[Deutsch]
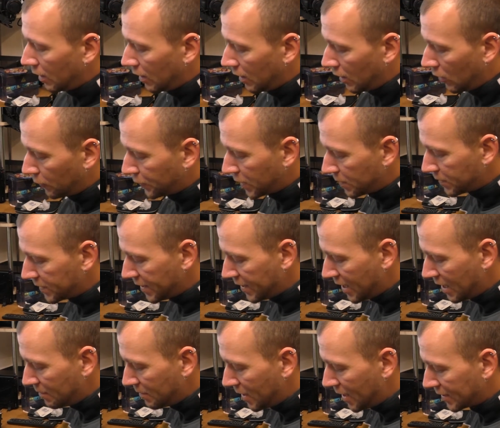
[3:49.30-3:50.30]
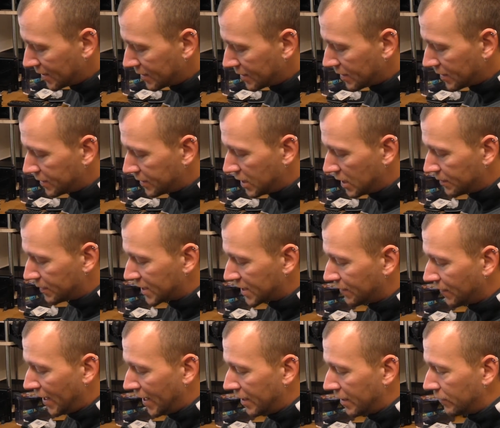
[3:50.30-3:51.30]
auf dem Sega Master System
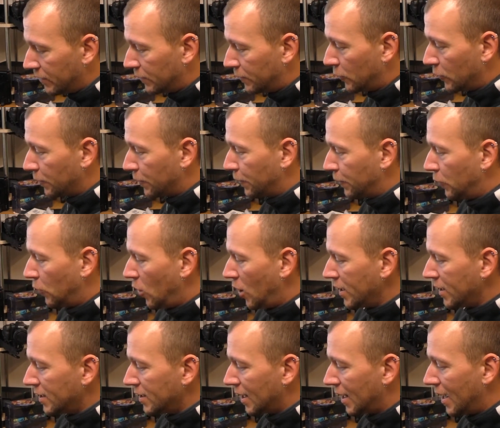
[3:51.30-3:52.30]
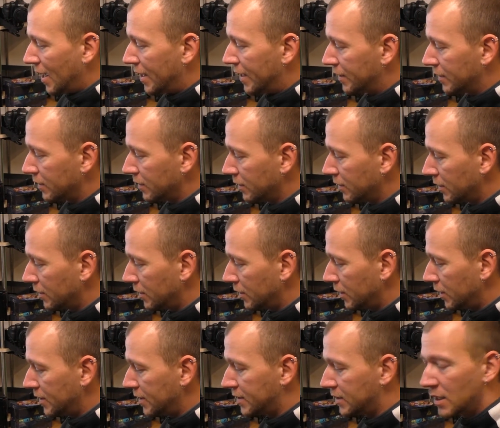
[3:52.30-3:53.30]
2 war von vornherein
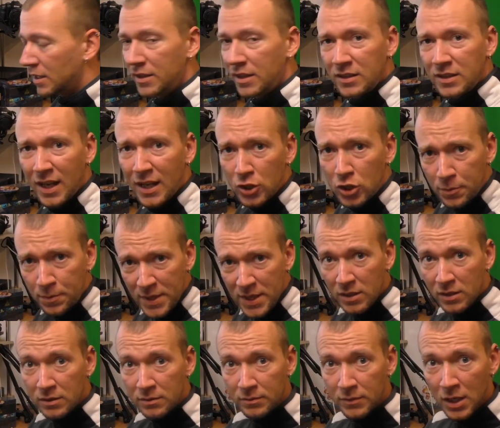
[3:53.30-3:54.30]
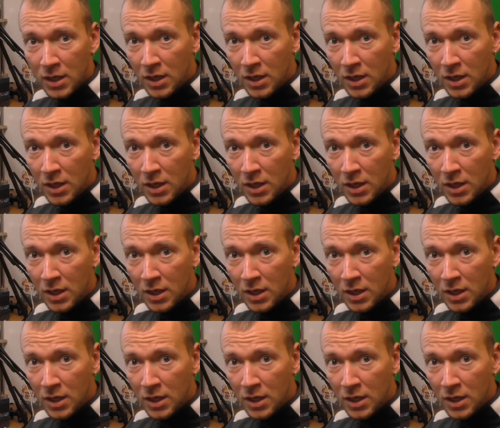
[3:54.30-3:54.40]
installiert ein Spiel.